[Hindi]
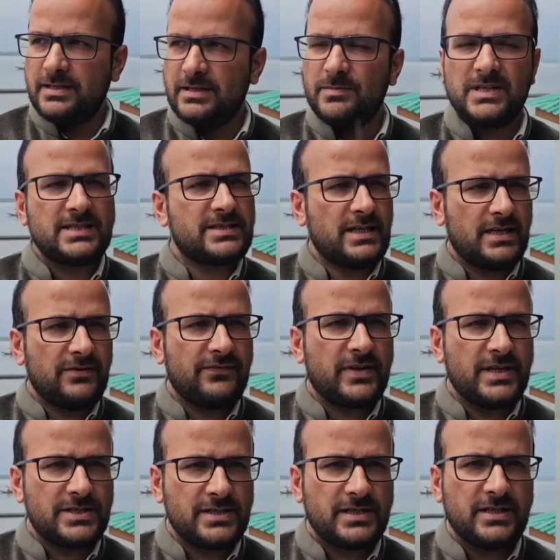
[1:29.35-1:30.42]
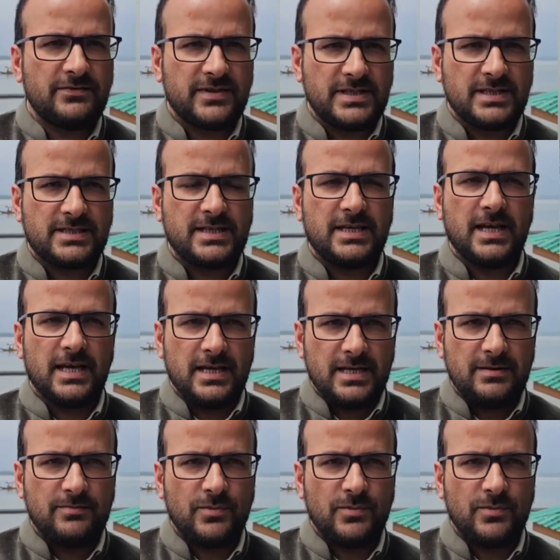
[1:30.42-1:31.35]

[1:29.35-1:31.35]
थर्मल स्ट्रेटिफिकेशन की वजह से है